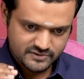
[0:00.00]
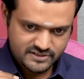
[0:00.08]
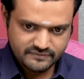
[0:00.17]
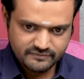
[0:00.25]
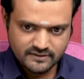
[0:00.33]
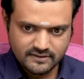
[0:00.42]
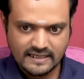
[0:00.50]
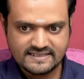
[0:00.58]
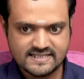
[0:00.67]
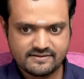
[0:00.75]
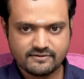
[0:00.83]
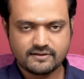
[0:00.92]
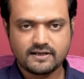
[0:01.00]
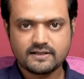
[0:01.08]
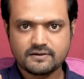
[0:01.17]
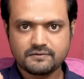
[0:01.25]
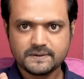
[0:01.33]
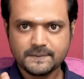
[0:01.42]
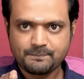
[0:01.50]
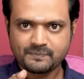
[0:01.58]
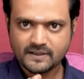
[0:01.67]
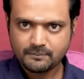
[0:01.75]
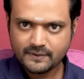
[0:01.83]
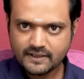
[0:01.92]
ஜீவன் அஜீவன் அதாவது
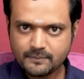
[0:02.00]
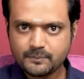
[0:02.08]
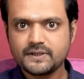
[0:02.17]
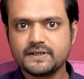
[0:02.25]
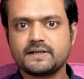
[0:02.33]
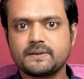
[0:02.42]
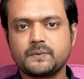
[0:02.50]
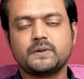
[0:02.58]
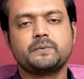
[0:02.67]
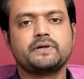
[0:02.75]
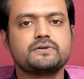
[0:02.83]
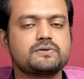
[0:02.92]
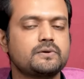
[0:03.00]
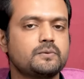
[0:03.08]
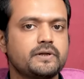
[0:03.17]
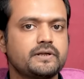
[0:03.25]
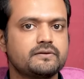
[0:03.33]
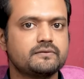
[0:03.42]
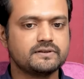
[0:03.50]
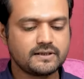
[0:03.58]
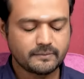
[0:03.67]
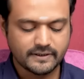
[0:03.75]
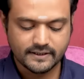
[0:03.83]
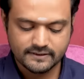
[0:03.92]
பிறப்பு இறப்பு அப்படின்னு சொல்லக்கூடியது வந்து
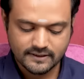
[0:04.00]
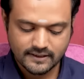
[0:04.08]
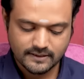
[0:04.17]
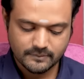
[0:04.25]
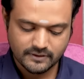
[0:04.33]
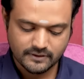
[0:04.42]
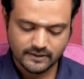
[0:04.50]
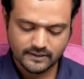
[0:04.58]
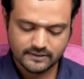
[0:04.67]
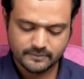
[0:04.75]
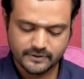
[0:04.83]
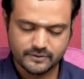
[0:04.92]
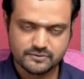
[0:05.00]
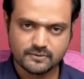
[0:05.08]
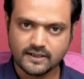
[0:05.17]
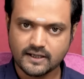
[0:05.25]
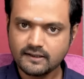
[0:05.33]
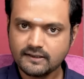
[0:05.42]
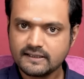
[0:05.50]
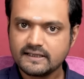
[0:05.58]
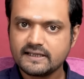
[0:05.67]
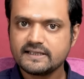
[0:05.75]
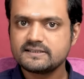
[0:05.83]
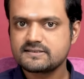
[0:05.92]
நம்ம எதனால் நமக்கு நடக்குது அப்படின்னு சொன்னால்
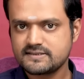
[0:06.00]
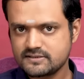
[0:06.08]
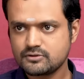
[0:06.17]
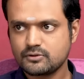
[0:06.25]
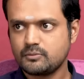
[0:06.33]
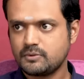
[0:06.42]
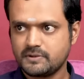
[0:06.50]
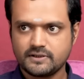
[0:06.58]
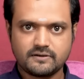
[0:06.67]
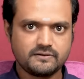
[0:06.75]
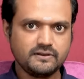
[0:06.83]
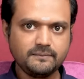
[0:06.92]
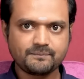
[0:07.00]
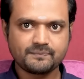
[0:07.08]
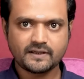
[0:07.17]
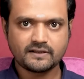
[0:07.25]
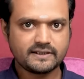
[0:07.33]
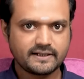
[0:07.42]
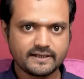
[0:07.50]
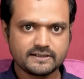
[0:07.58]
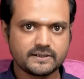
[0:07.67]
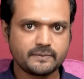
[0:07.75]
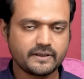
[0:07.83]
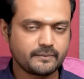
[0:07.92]
இந்த சித் சுரூபம் அதாவது இந்த
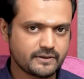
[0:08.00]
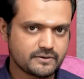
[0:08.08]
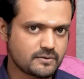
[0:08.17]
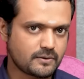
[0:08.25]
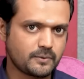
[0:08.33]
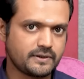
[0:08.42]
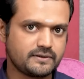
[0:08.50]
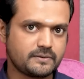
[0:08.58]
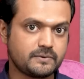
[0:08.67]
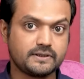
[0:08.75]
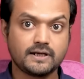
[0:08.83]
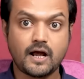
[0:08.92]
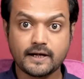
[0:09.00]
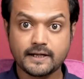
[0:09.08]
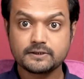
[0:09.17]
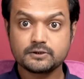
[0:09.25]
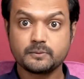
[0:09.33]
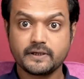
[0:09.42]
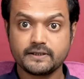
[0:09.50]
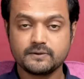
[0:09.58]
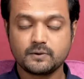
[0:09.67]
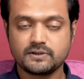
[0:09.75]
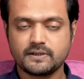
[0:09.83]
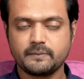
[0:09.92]
இறைத்தன்மை அப்படின்னு சொல்லக்கூடியது இருக்குது பார்த்தீங்களா அனைத்தும்
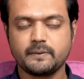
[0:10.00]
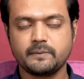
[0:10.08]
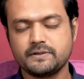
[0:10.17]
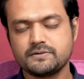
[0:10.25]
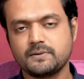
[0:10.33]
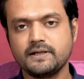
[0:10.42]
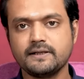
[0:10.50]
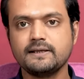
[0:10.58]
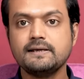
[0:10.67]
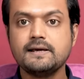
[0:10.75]
அறிந்த ஒரு தன்மை அப்படின்னு சொல்லி